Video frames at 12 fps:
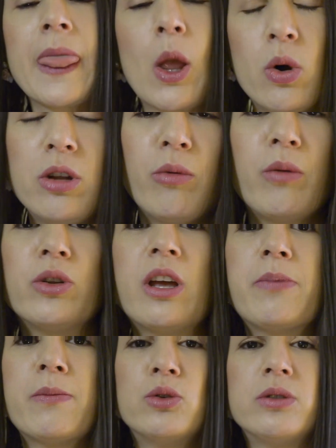Quando eu me mudei
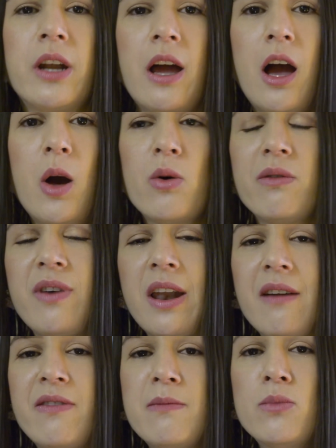para Montreal, eu
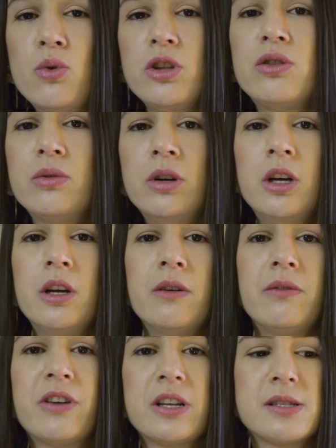falava muito
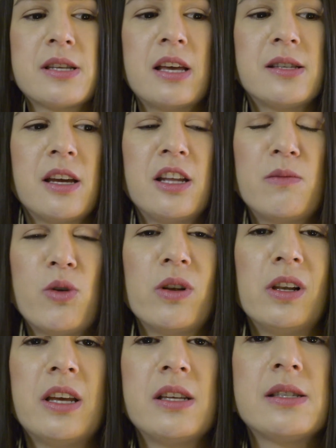francês ainda, meu
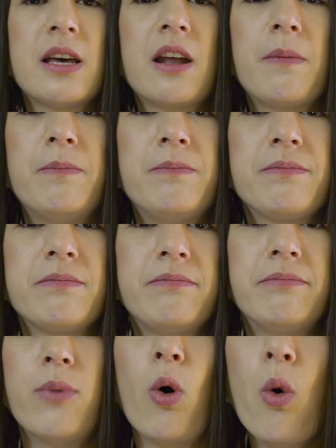inglês era
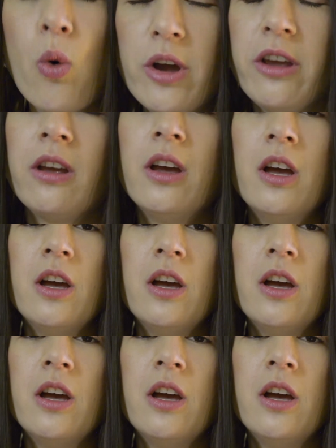ruim.